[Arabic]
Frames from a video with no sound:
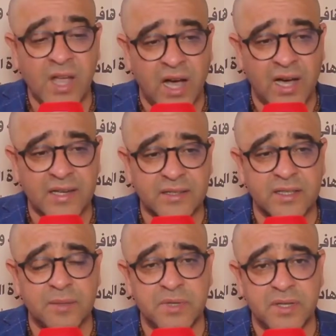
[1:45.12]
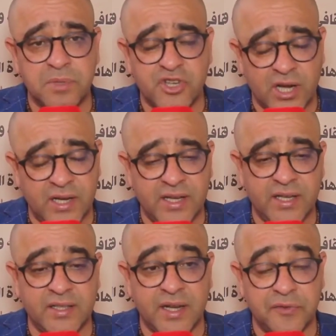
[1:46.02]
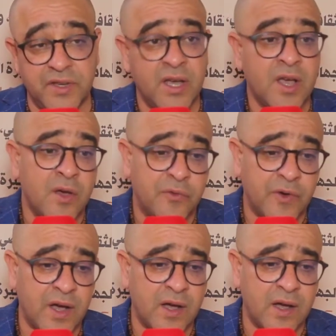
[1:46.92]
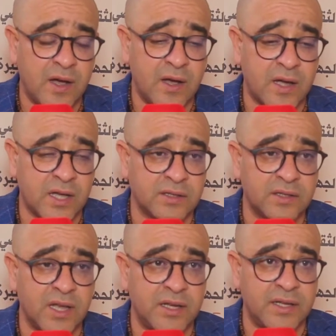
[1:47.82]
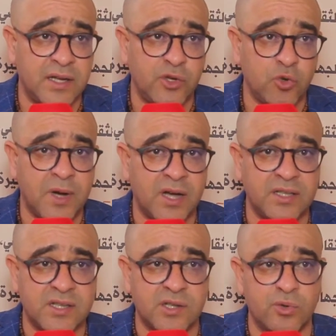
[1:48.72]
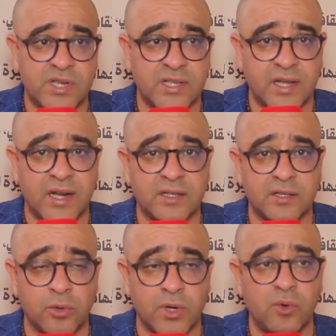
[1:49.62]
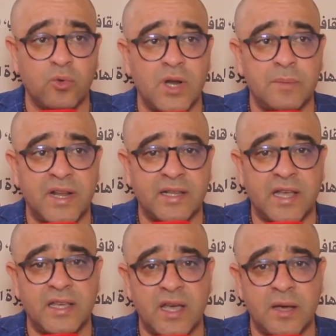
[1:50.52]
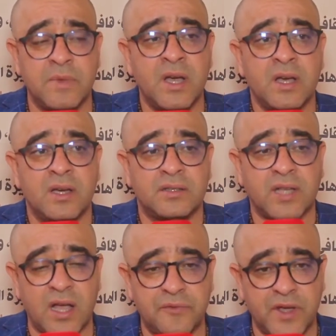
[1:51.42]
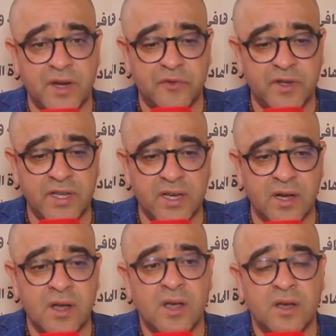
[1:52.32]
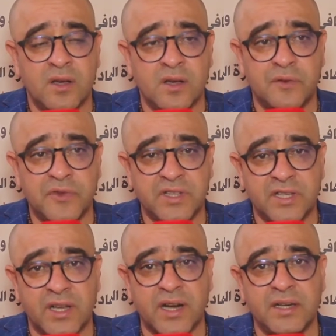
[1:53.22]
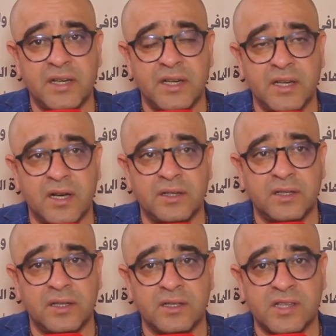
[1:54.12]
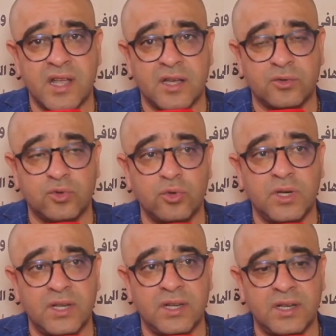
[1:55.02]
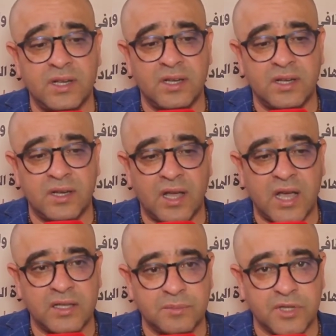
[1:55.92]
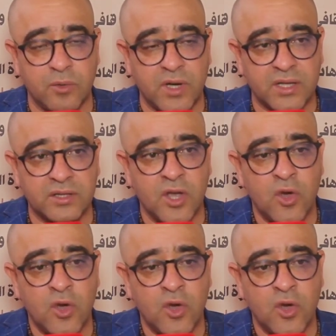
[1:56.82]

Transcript: عرض بشكل احترافي فكنظن اننا اليوم غادي نزلوا الستار على الدوره الاولى من هذه الايام آه، الثقافيه الفنيه آه، في انتظار اننا نستعدوا للقادم الدورات